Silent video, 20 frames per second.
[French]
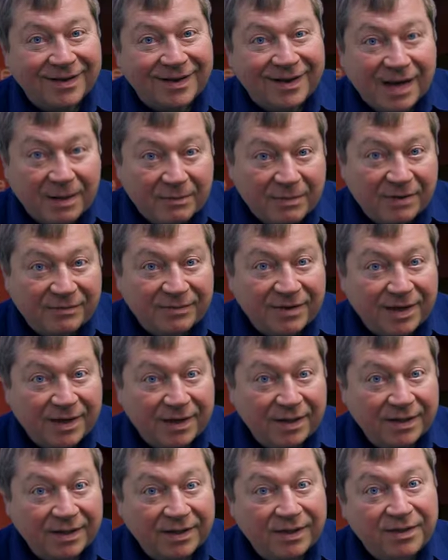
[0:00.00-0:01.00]
La
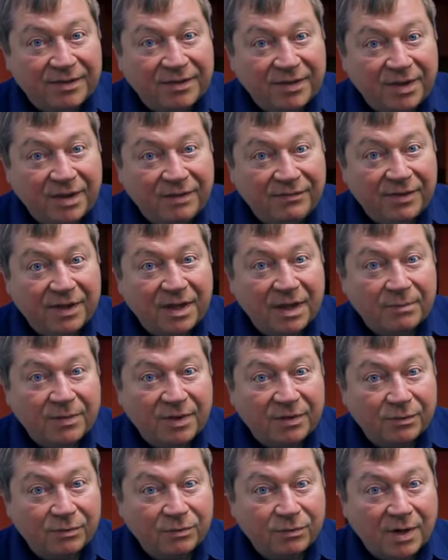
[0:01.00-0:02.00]
Mava, qui signifie la
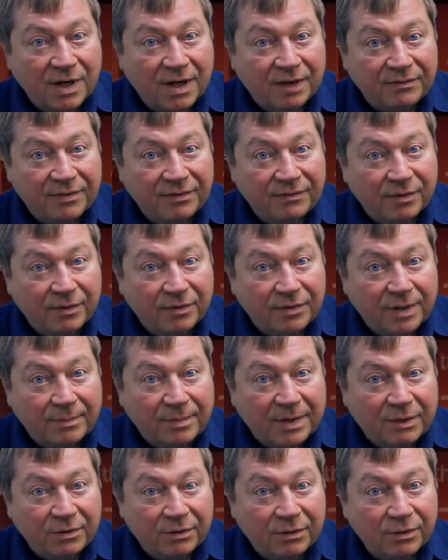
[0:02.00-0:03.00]
maison de l'art vivant en
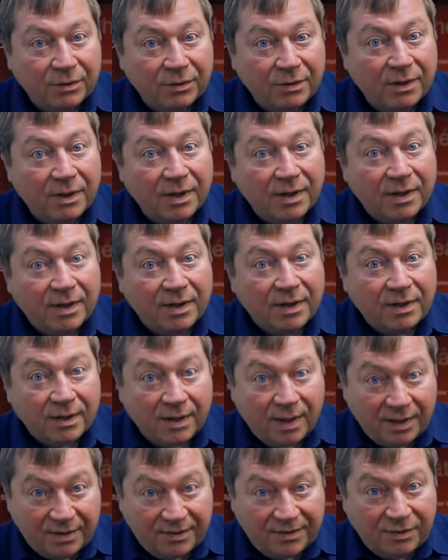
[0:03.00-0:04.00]
amateur,
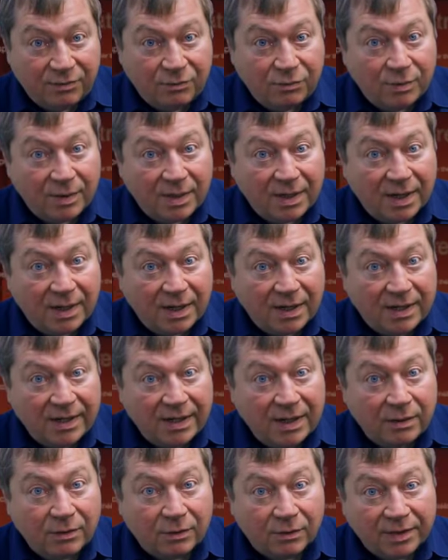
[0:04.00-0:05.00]
est située à
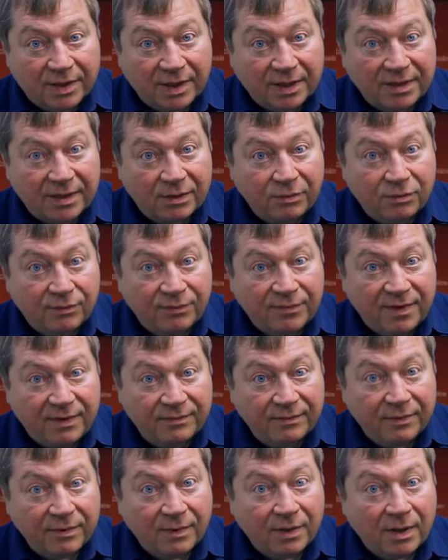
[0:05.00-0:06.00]
Lille, dans le quartier de
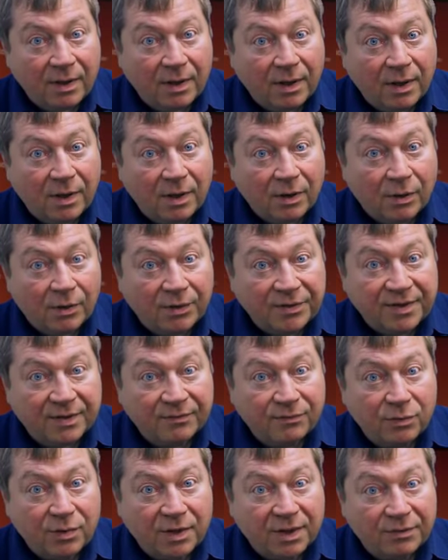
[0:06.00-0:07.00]
Fives. Euh,
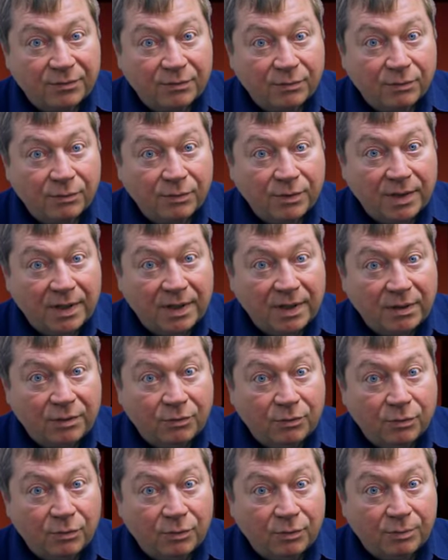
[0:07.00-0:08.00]
sa vocation est
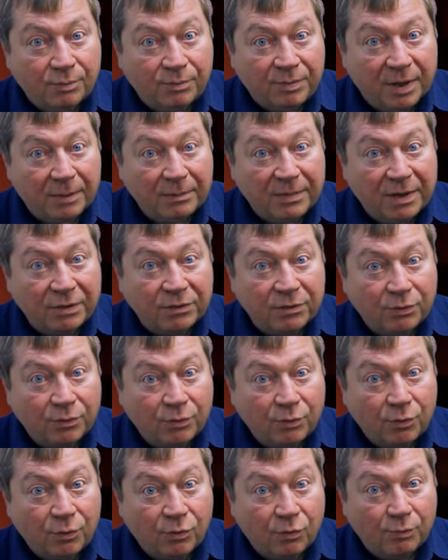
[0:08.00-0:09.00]
de permettre
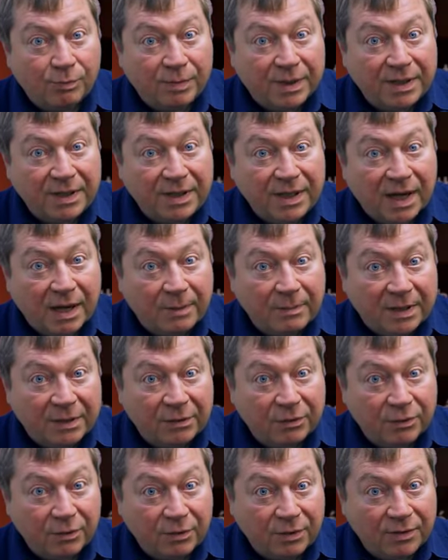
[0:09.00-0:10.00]
aux compagnies
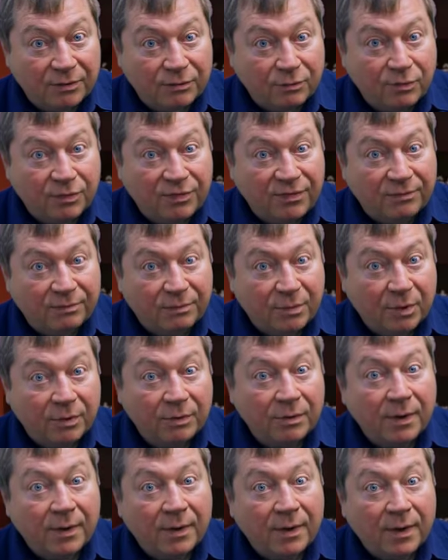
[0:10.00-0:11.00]
amateurs
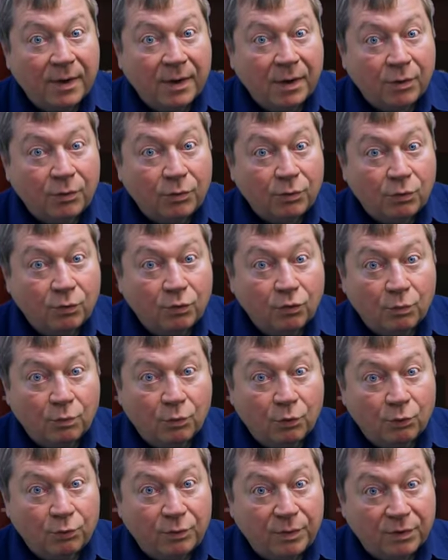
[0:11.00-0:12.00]
exclusivement de se
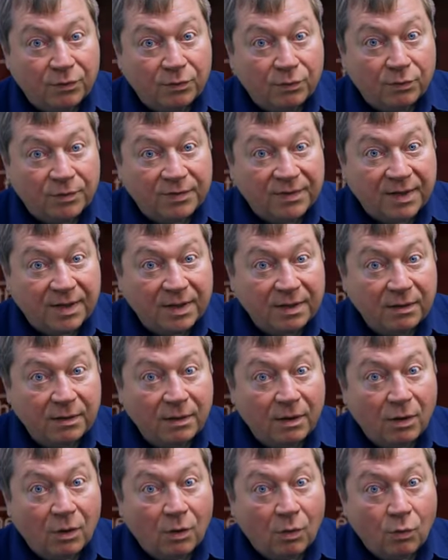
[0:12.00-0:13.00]
produire sur scène
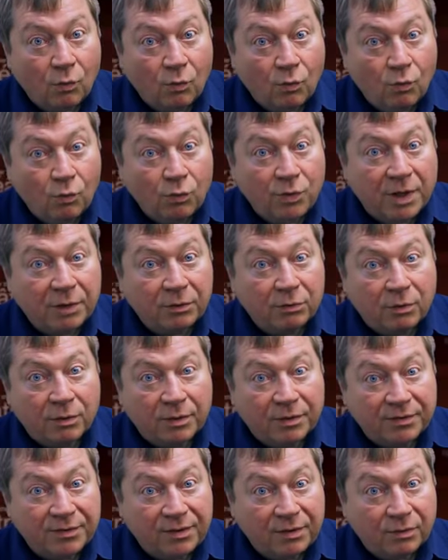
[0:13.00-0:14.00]
ou d'être
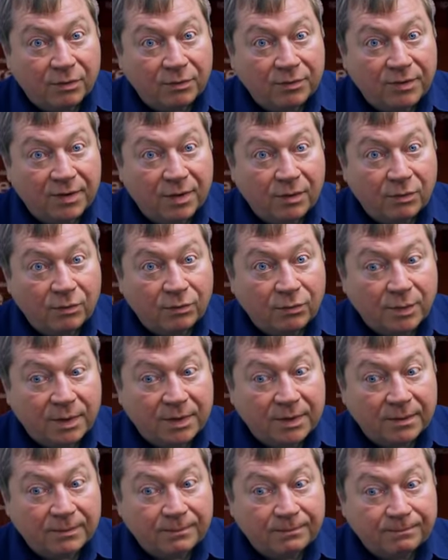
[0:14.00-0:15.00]
en résidence si elles le souhaitent.